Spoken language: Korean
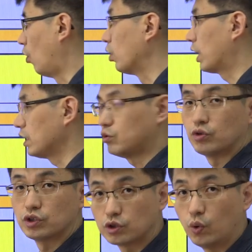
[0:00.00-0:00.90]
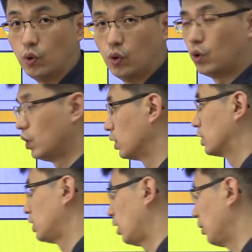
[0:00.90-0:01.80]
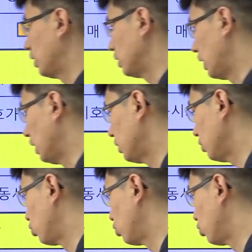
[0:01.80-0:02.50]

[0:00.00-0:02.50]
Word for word: 거래가 이루어지고 그 다음에 얘네들